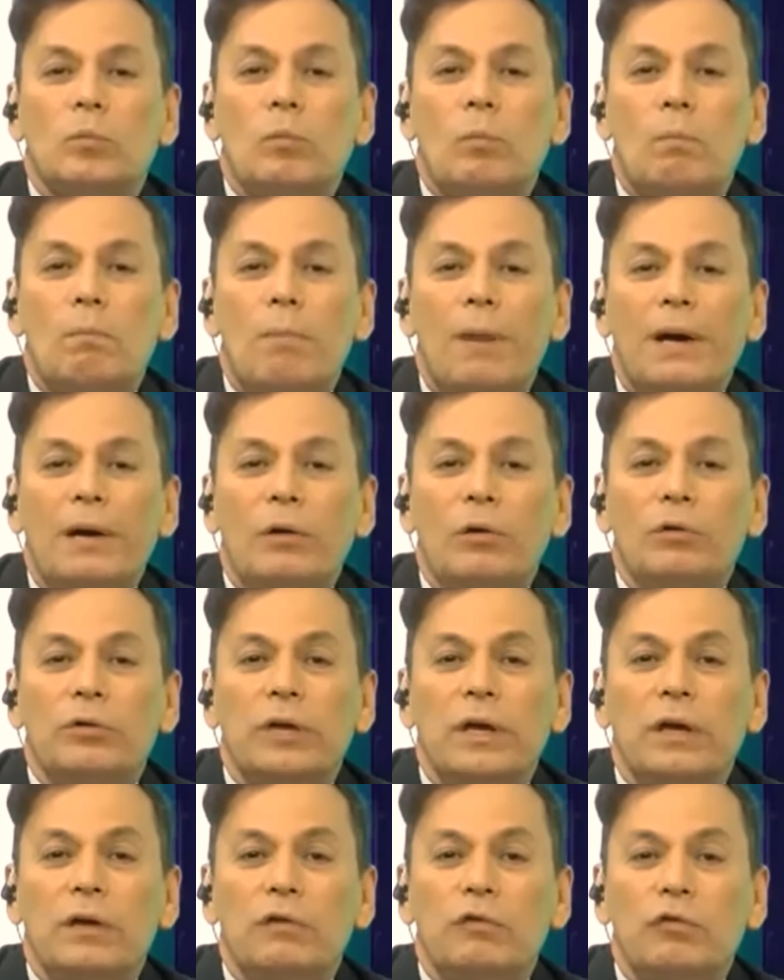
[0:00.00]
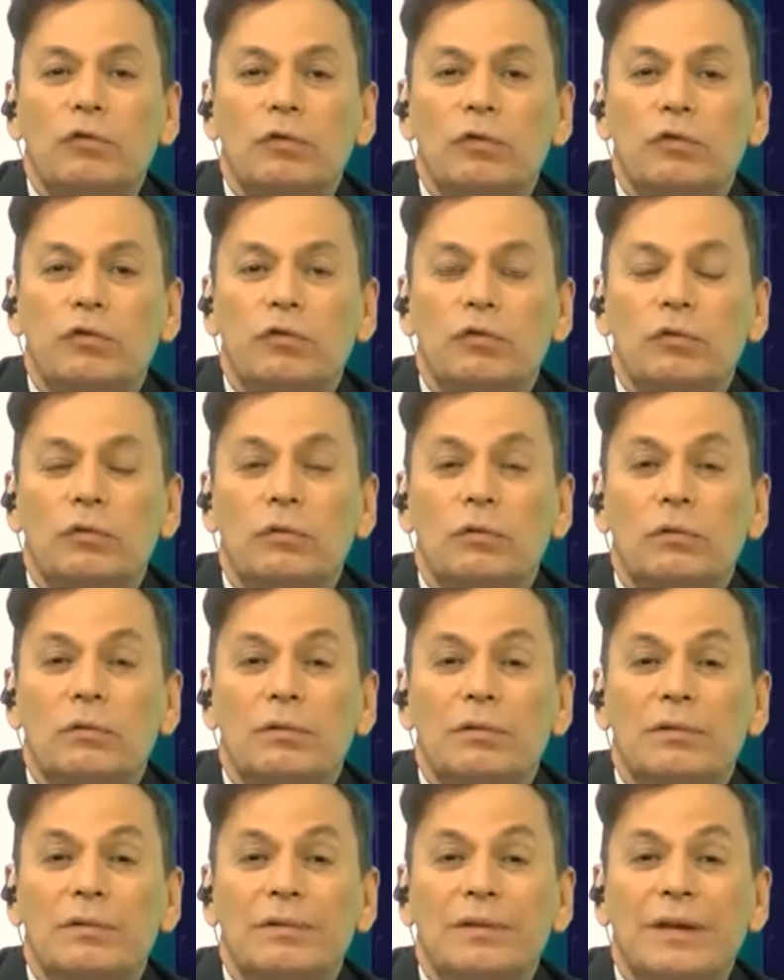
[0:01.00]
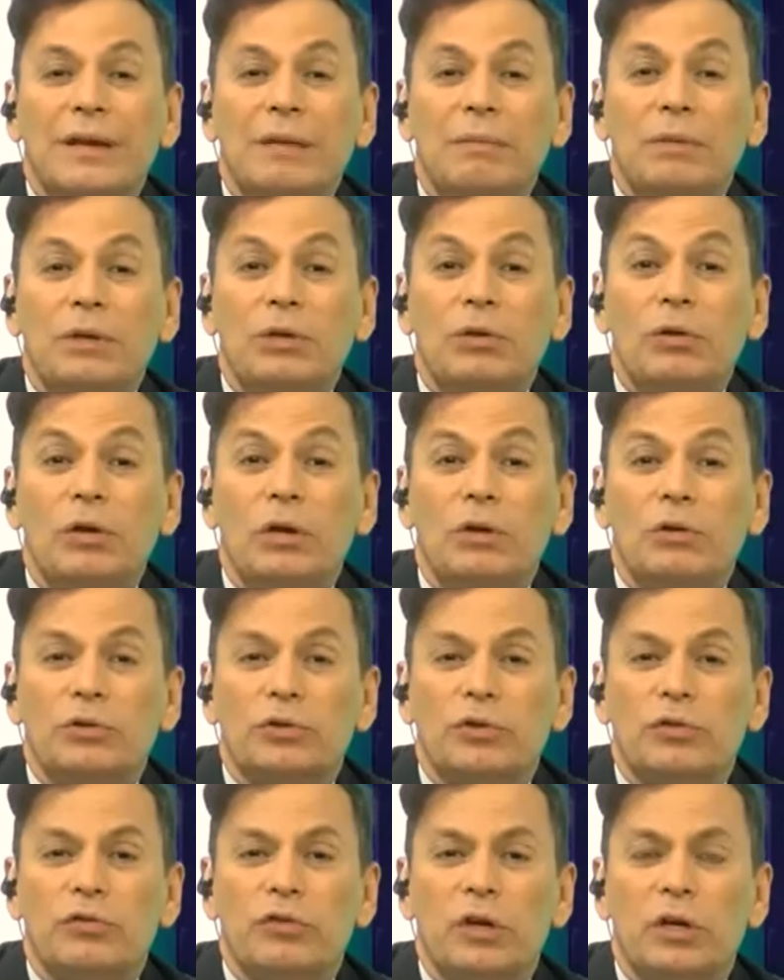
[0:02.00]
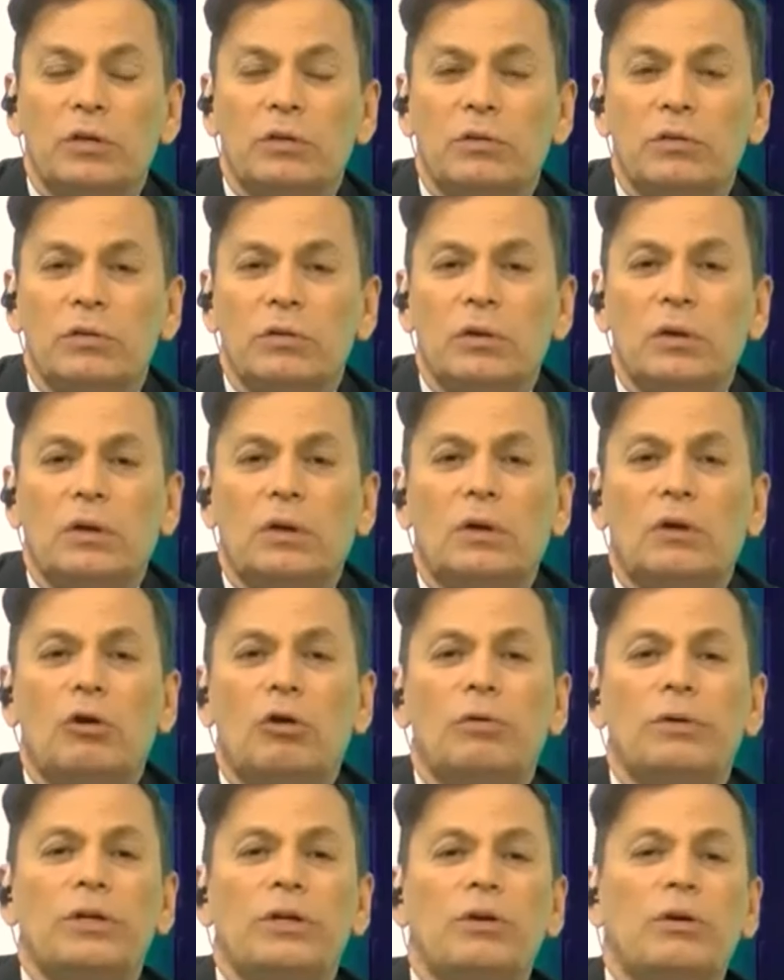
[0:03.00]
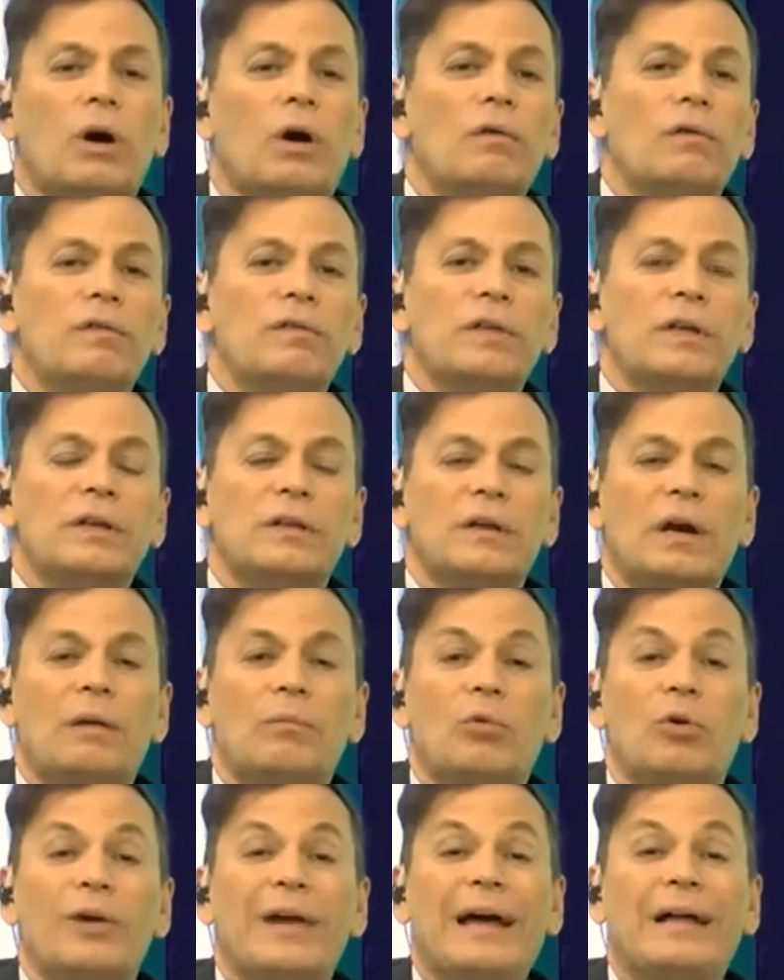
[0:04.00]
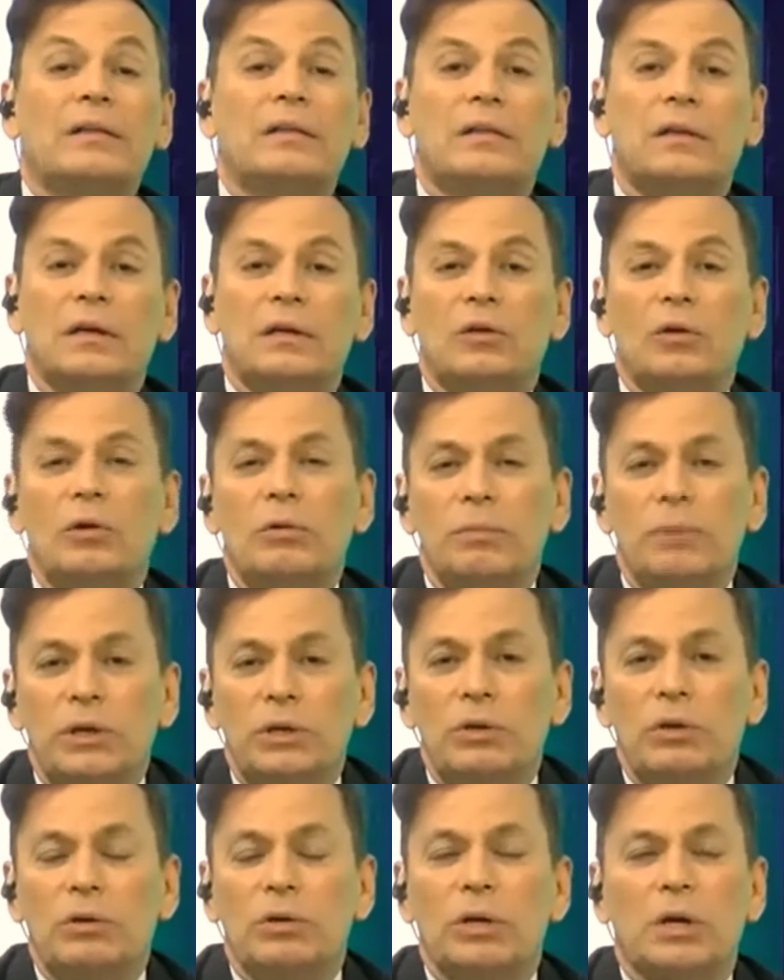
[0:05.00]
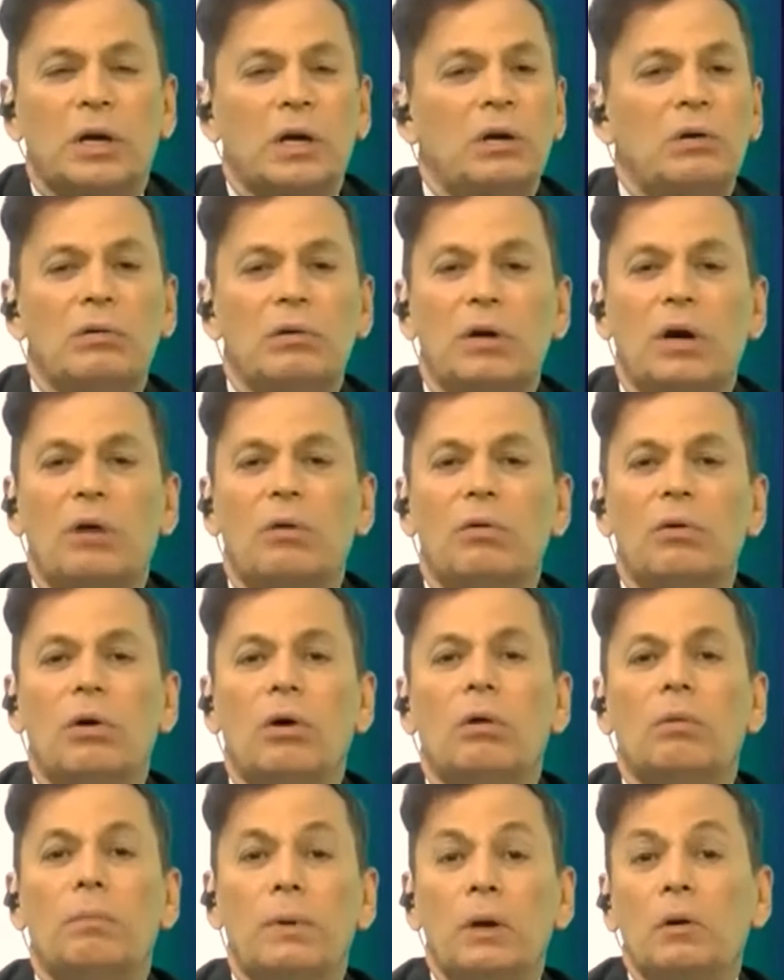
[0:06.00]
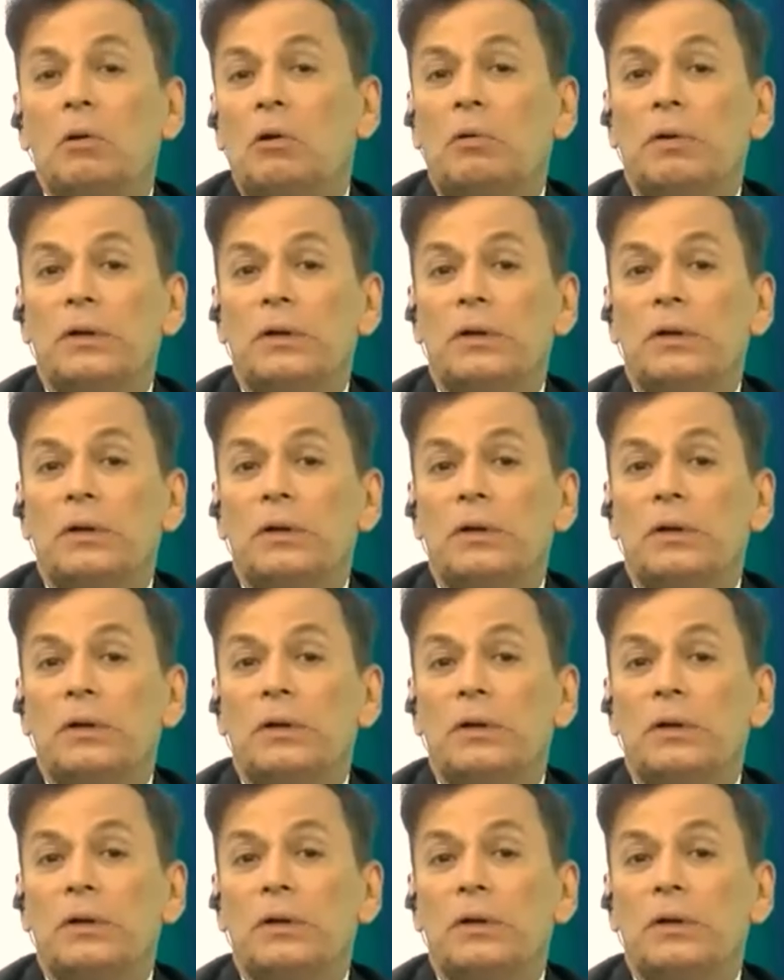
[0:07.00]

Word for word: Marlon de Jesús, 3 millones 800. Lo vinieron a un central, Morante, 2 millones, que nunca jugó, pero nos